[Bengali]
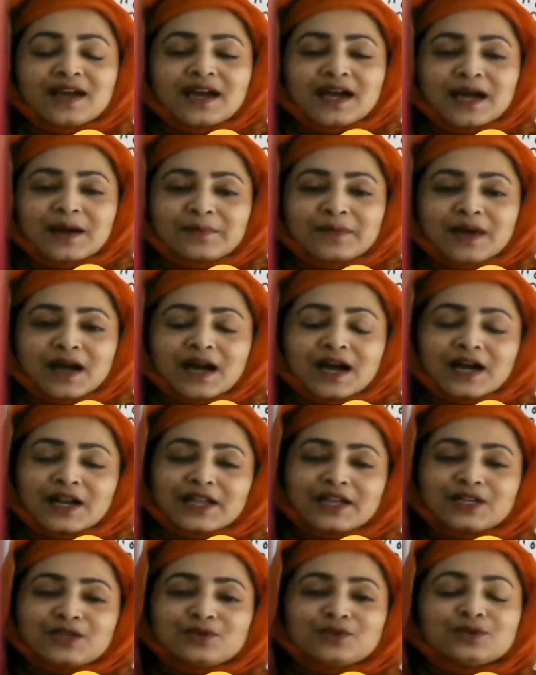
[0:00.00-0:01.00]
আমরা
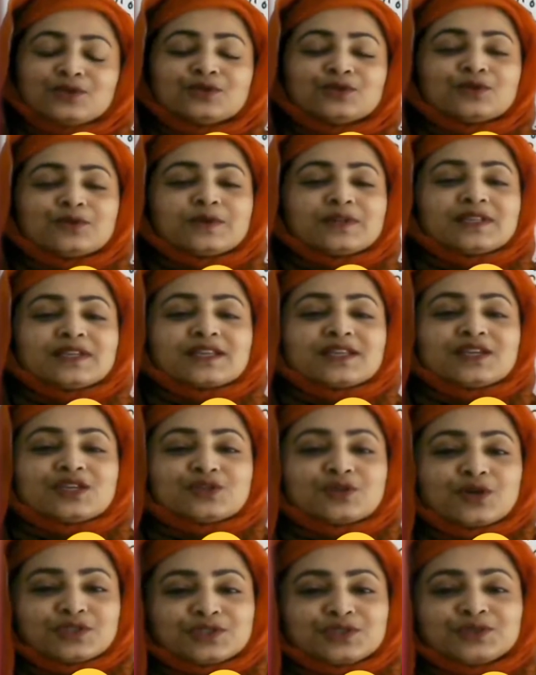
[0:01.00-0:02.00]
আরেকটু তোমাদেরকে
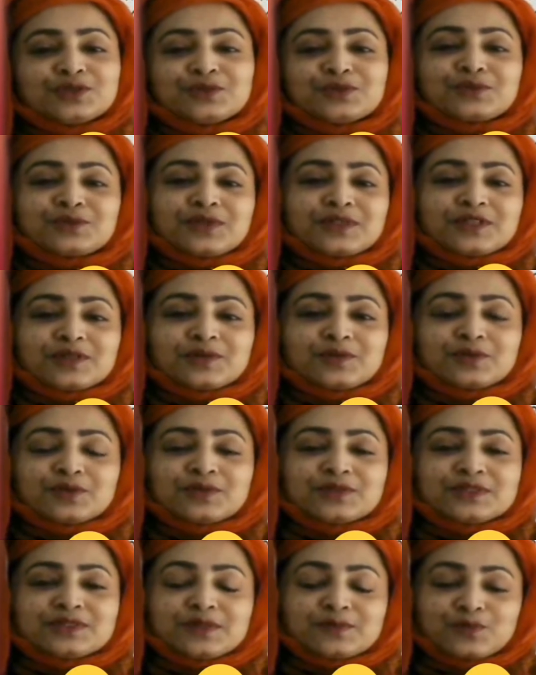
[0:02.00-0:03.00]
সচেতন করে দেব
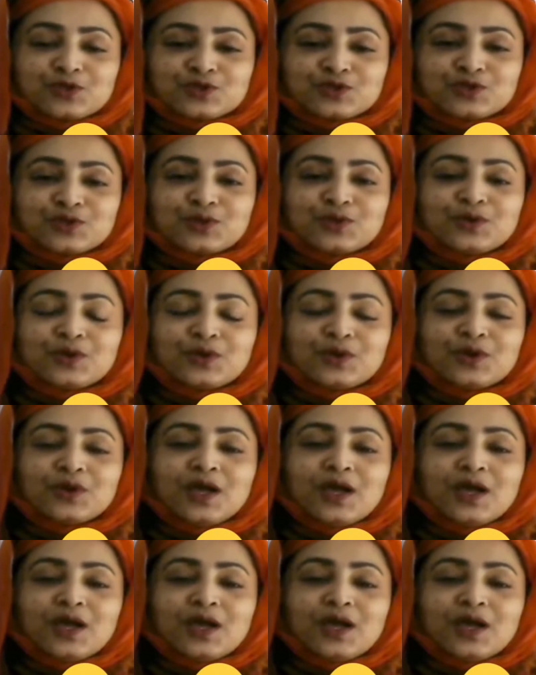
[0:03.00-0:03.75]
প্রশ্নগুলোর